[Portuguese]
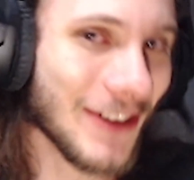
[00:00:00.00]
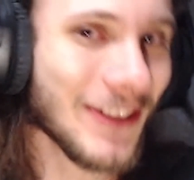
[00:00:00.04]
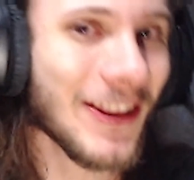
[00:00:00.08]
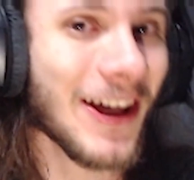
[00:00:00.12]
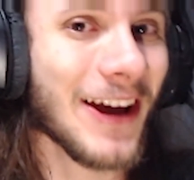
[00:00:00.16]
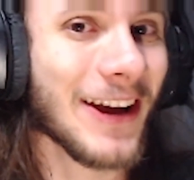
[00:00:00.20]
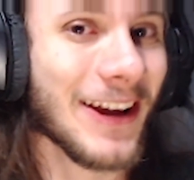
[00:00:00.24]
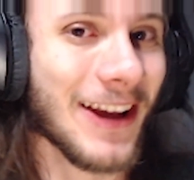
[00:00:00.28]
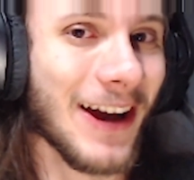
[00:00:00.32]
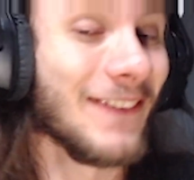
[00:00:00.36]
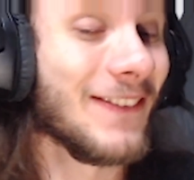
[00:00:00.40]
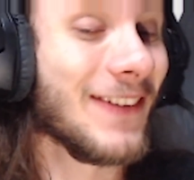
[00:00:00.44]
o
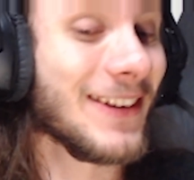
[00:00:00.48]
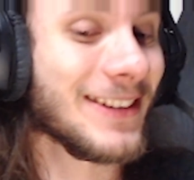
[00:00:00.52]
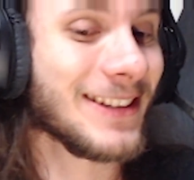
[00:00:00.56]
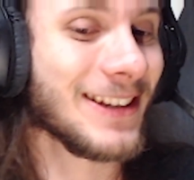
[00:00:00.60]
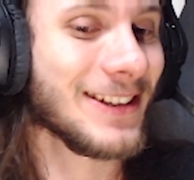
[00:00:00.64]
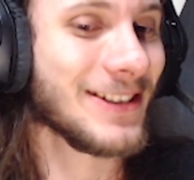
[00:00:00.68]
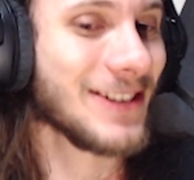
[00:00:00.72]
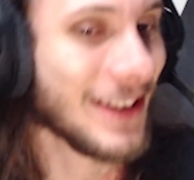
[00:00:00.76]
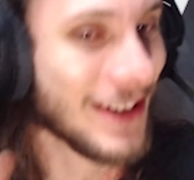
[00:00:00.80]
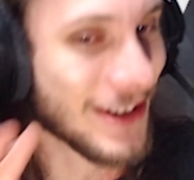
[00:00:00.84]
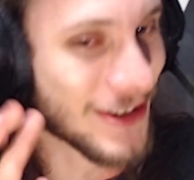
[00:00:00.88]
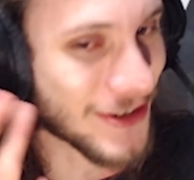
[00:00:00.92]
like,
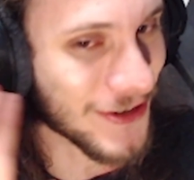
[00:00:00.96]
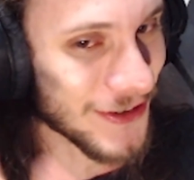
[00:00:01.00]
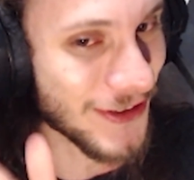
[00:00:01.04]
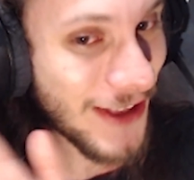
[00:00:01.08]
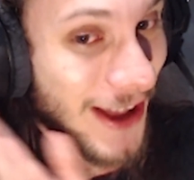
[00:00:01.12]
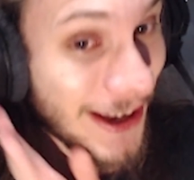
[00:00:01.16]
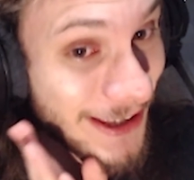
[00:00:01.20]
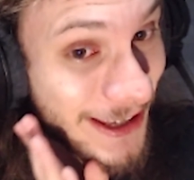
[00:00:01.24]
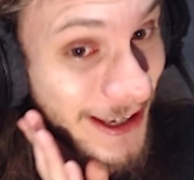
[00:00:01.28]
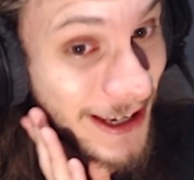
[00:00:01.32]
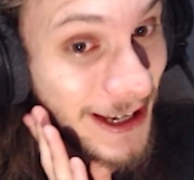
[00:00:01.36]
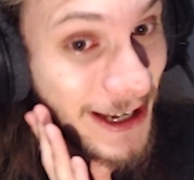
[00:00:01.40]
rapaziada. Já deixa o
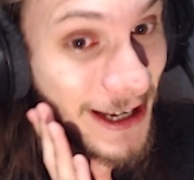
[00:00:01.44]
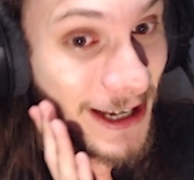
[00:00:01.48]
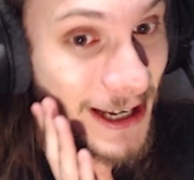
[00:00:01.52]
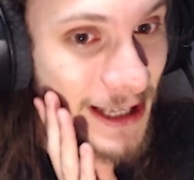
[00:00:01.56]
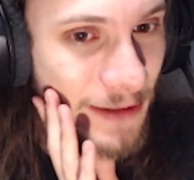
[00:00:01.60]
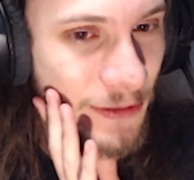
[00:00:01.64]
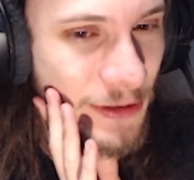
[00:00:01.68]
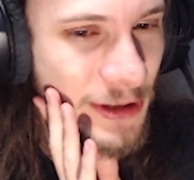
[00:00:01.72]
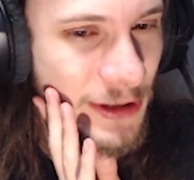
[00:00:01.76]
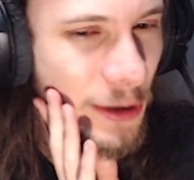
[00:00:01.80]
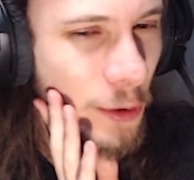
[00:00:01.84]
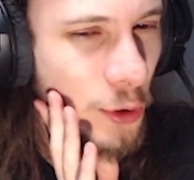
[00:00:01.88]
like se
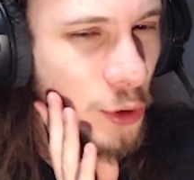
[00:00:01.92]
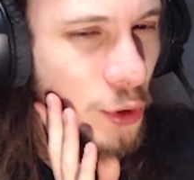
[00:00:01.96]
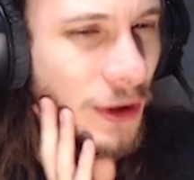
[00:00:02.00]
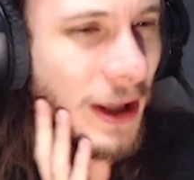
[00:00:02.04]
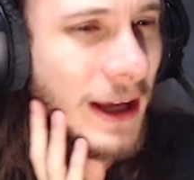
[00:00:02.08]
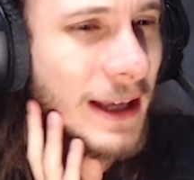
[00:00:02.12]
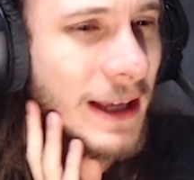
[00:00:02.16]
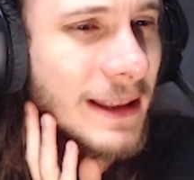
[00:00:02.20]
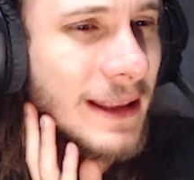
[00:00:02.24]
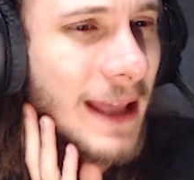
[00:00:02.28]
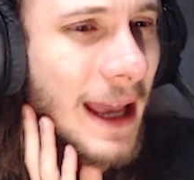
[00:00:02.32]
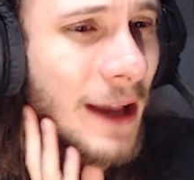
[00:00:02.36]
você gostou
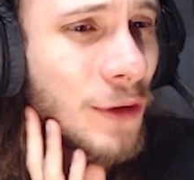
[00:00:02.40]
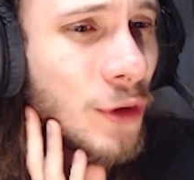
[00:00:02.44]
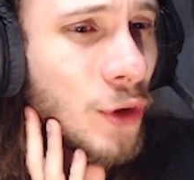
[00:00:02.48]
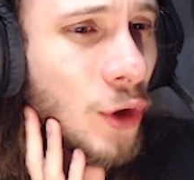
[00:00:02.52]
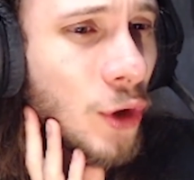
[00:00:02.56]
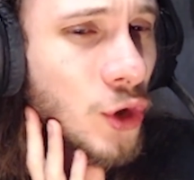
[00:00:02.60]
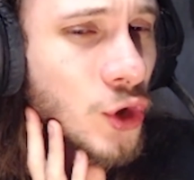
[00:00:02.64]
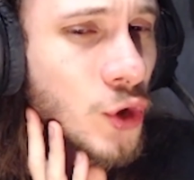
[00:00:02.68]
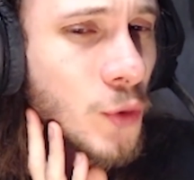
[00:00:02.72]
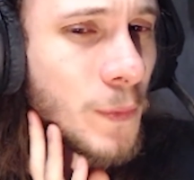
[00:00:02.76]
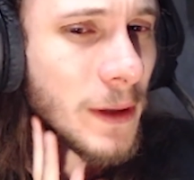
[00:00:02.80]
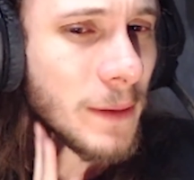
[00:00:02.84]
da ideia do
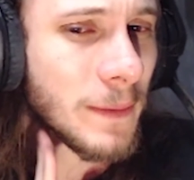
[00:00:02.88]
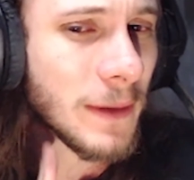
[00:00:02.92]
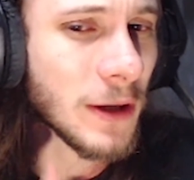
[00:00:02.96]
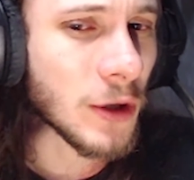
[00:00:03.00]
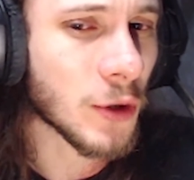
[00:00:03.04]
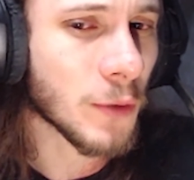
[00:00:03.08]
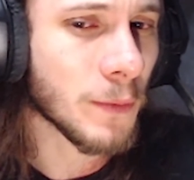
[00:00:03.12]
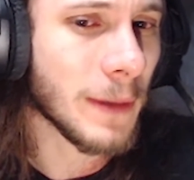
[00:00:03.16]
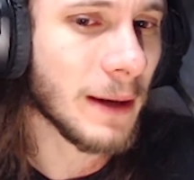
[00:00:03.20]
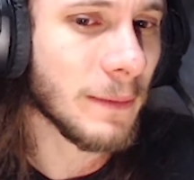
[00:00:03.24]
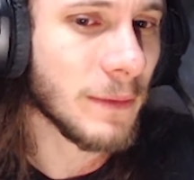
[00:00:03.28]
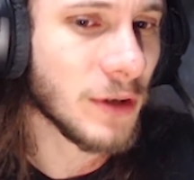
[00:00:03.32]
nosso
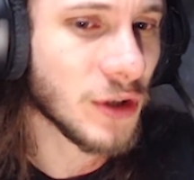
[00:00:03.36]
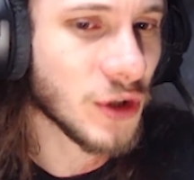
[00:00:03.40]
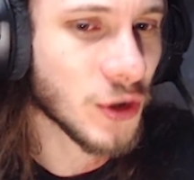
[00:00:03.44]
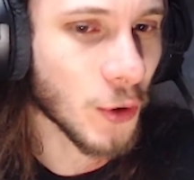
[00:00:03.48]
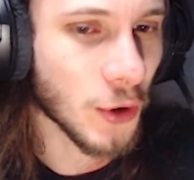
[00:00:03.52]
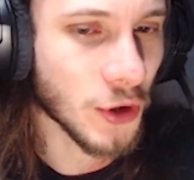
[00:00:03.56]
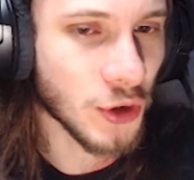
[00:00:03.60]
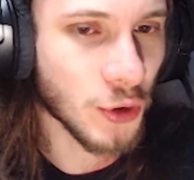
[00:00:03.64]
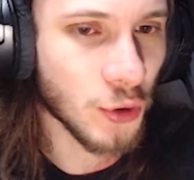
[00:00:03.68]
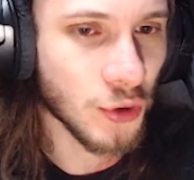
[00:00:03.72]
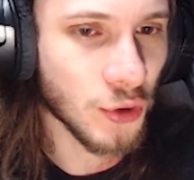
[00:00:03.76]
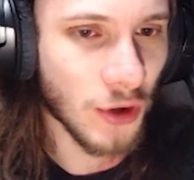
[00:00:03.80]
primeiro meme de
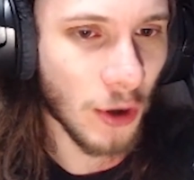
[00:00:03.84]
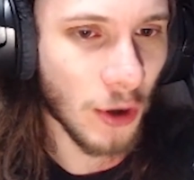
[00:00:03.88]
hoje dos